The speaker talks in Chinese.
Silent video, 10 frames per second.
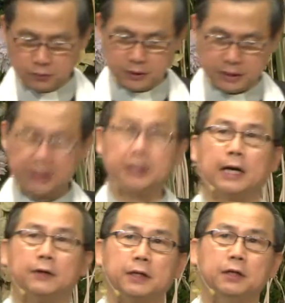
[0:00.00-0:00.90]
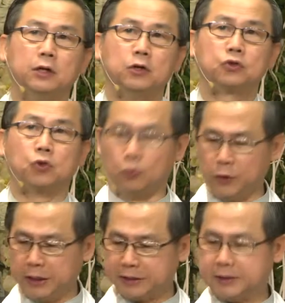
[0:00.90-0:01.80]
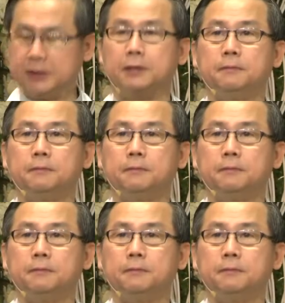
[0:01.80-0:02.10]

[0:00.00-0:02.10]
提到了所谓的祭，